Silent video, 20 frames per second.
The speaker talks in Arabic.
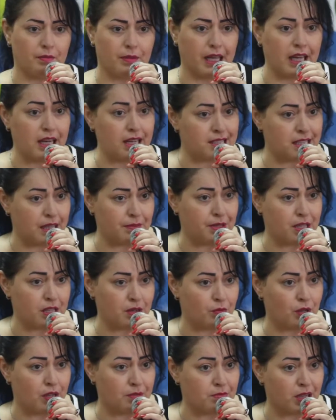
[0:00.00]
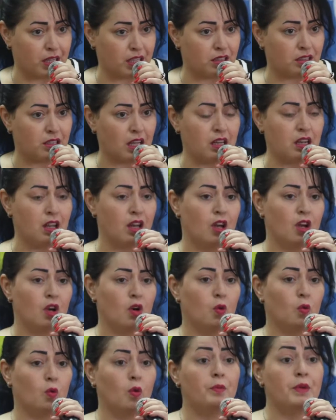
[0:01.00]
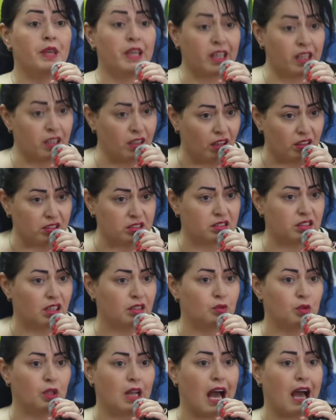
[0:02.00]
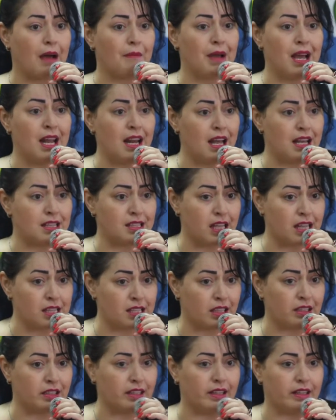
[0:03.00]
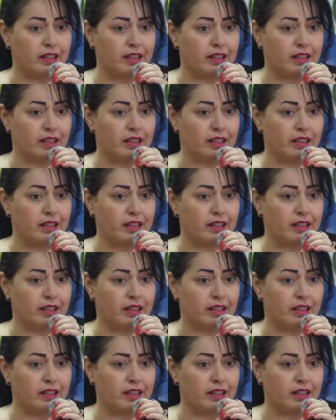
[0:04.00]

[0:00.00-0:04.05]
مجال سمير مهمه جدا تي ايضا والاعمال اساسا